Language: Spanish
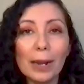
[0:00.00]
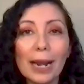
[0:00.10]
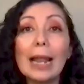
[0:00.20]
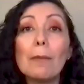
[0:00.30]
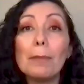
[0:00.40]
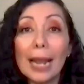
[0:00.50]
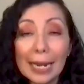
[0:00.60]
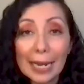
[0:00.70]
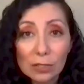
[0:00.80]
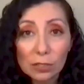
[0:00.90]
para la
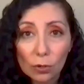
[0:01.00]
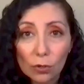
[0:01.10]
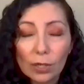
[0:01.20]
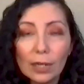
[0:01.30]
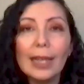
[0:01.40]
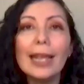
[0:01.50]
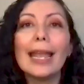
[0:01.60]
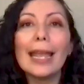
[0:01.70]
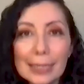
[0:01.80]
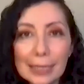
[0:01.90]
planeación
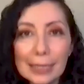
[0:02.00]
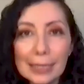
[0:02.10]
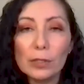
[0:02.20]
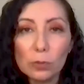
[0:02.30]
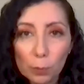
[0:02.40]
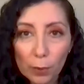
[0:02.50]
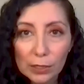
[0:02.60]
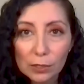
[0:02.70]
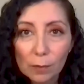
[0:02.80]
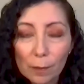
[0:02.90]
es el
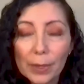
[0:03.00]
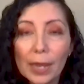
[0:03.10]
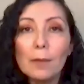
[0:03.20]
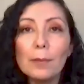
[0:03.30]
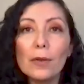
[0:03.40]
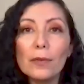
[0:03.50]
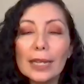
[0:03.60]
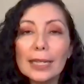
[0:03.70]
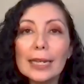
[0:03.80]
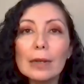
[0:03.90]
presupuesto. Pero
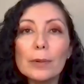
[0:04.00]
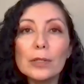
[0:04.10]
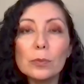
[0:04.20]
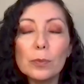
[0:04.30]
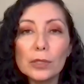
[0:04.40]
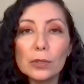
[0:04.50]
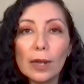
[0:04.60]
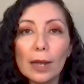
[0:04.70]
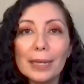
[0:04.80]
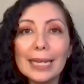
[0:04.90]
fíjate que el presupuesto,
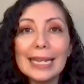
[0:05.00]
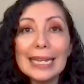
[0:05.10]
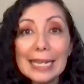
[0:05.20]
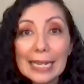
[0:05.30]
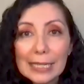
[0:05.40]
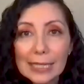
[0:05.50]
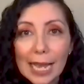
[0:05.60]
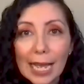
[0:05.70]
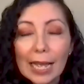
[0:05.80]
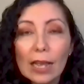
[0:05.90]
Gaby,
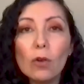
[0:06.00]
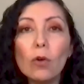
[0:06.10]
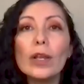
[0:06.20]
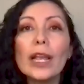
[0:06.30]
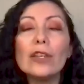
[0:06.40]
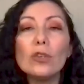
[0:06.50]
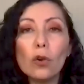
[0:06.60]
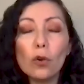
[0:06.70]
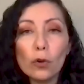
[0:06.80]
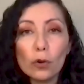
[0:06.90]
inicia con que
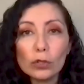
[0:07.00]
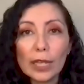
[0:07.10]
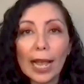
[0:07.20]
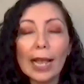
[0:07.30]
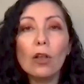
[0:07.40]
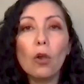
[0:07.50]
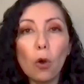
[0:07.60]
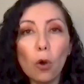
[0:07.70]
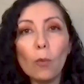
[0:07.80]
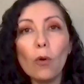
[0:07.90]
yo conozca
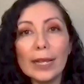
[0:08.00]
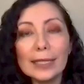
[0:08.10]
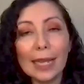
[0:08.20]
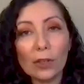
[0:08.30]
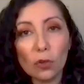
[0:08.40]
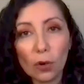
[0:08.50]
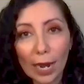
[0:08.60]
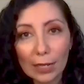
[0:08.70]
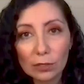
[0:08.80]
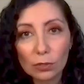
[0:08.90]
cómo es que yo
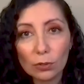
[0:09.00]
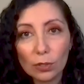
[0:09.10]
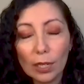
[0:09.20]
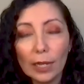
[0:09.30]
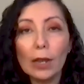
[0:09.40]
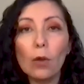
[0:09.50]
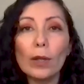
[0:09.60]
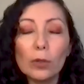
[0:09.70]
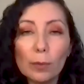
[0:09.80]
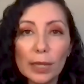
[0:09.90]
gasto.
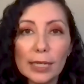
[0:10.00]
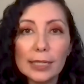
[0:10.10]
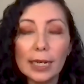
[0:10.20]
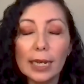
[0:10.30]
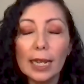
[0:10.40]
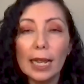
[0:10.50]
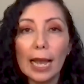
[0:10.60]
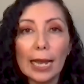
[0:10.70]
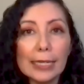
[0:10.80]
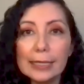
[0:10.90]
Cuando me dicen,
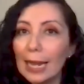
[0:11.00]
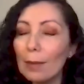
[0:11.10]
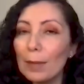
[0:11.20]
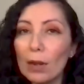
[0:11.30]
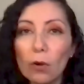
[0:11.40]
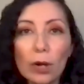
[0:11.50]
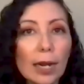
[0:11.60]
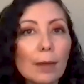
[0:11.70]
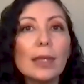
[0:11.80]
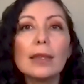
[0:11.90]
Alice, la mejor
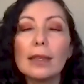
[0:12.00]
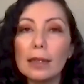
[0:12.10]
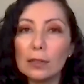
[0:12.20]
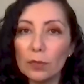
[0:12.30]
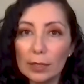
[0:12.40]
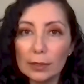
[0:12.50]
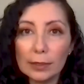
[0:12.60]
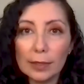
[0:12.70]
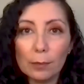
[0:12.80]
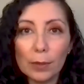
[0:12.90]
herramienta de las finanzas
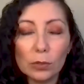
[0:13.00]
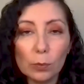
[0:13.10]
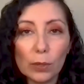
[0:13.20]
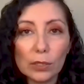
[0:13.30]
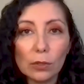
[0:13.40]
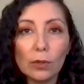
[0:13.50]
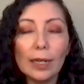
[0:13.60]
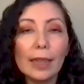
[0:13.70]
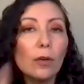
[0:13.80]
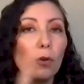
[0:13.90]
es el presupuesto,
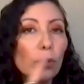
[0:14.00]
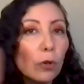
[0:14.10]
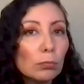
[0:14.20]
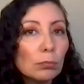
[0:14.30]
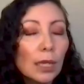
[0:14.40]
Le digo, no,